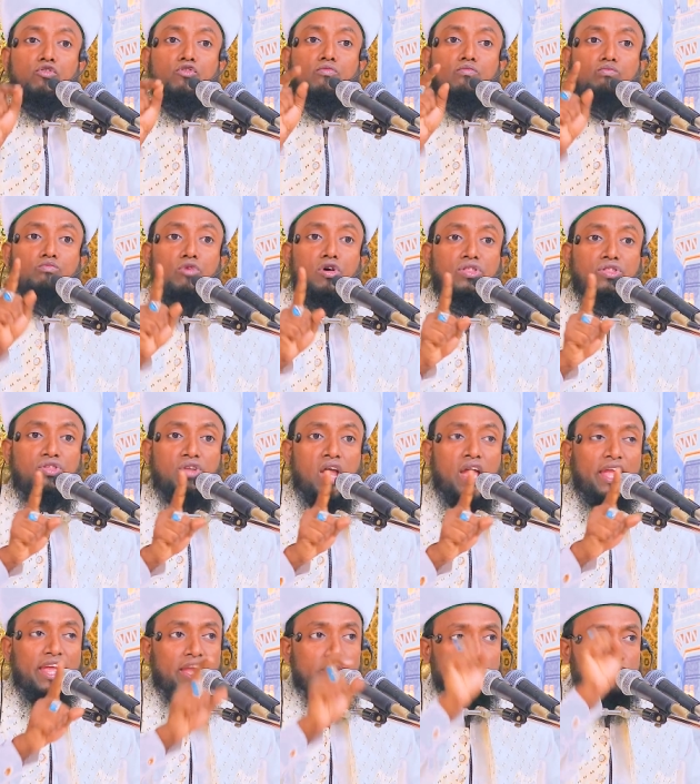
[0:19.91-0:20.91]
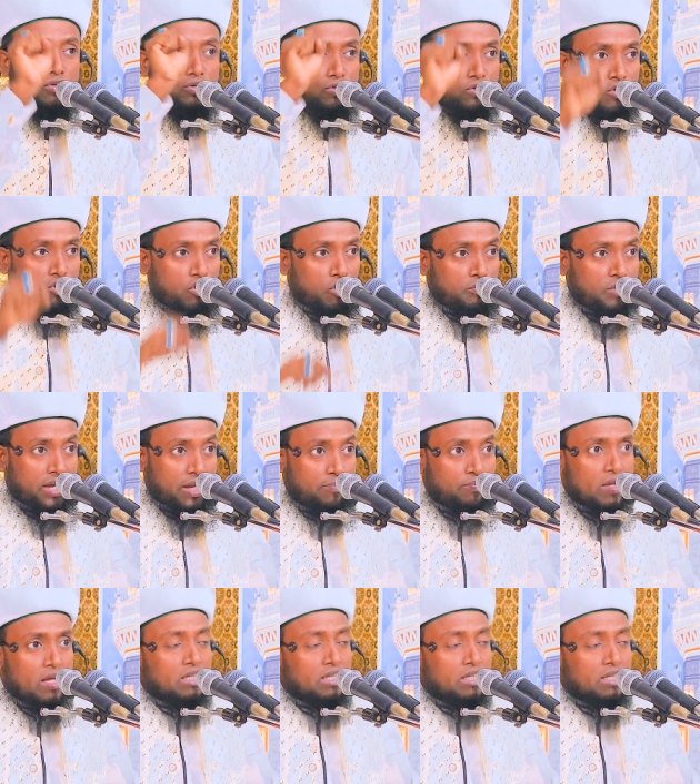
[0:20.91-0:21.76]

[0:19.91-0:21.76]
উম্মতরা এমন হবে